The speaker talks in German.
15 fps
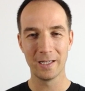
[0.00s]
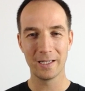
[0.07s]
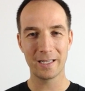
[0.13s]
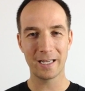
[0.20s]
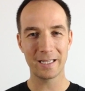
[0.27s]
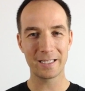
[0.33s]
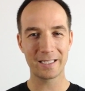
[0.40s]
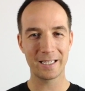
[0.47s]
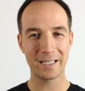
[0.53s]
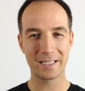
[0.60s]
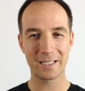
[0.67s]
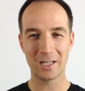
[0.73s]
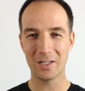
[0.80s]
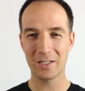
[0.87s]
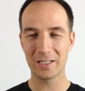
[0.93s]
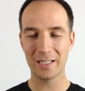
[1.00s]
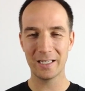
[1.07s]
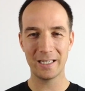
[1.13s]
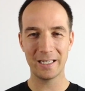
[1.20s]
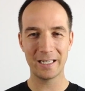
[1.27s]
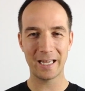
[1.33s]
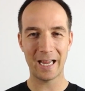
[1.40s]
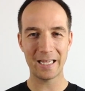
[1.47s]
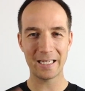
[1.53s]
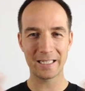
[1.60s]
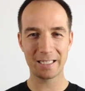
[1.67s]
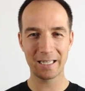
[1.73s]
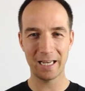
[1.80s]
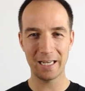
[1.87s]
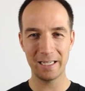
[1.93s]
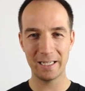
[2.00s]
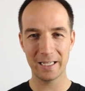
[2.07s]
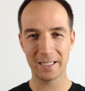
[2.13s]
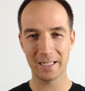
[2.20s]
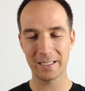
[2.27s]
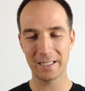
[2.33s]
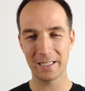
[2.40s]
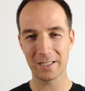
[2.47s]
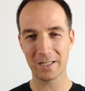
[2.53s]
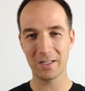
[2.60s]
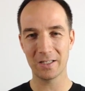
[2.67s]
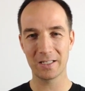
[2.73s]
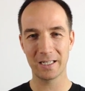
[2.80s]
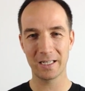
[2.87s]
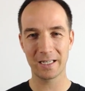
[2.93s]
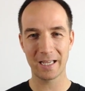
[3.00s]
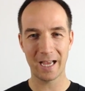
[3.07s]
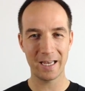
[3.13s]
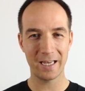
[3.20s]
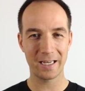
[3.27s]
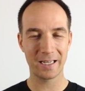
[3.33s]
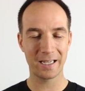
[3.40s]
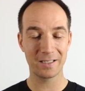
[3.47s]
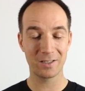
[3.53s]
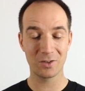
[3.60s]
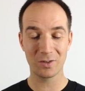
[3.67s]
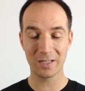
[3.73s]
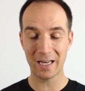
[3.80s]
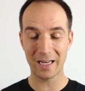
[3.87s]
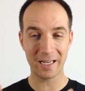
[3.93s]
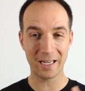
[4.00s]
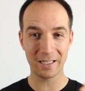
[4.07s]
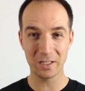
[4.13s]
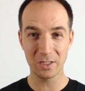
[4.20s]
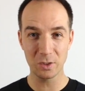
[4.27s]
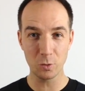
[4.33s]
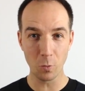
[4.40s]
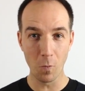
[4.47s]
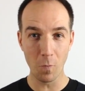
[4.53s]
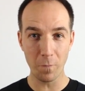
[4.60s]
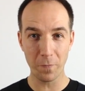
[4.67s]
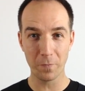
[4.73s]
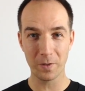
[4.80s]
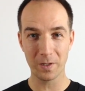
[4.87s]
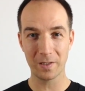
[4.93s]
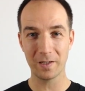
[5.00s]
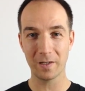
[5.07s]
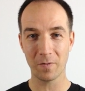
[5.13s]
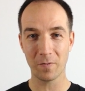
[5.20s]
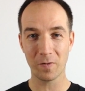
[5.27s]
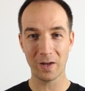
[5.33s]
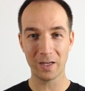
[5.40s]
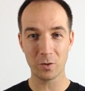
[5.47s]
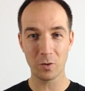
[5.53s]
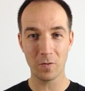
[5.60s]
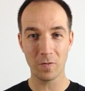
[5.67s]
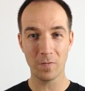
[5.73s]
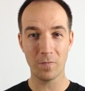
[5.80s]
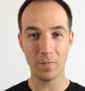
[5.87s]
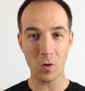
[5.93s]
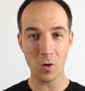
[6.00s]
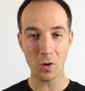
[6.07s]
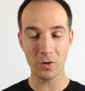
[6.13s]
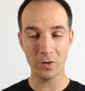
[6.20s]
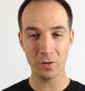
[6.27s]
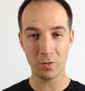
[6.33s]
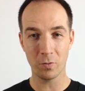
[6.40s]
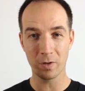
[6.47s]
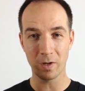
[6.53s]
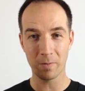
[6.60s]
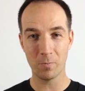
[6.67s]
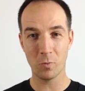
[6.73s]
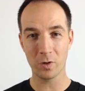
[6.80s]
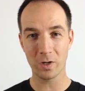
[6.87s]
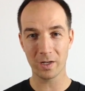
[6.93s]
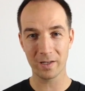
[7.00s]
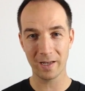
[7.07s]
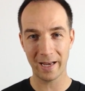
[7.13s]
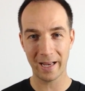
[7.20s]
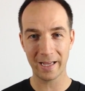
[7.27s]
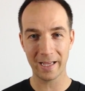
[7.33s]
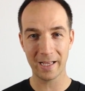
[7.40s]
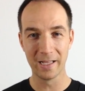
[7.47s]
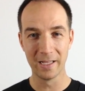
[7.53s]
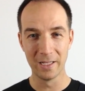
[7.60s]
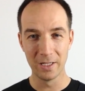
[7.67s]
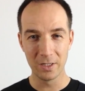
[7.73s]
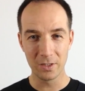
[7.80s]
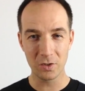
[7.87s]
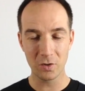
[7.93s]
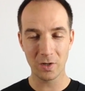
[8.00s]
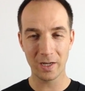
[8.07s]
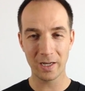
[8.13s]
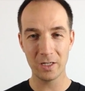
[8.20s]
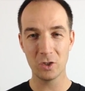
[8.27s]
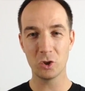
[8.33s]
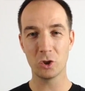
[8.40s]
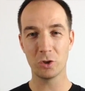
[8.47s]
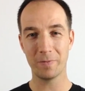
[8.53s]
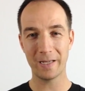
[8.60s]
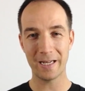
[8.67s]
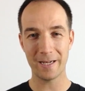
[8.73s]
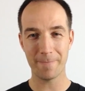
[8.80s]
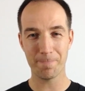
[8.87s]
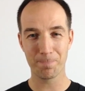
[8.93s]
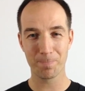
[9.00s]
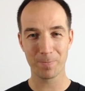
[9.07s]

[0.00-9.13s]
dass das Ganze nicht eskaliert, dass das Ganze keine, zu keiner Katastrophe wird, die dann vielleicht noch Wochen oder Monate länger so dahin schwelen.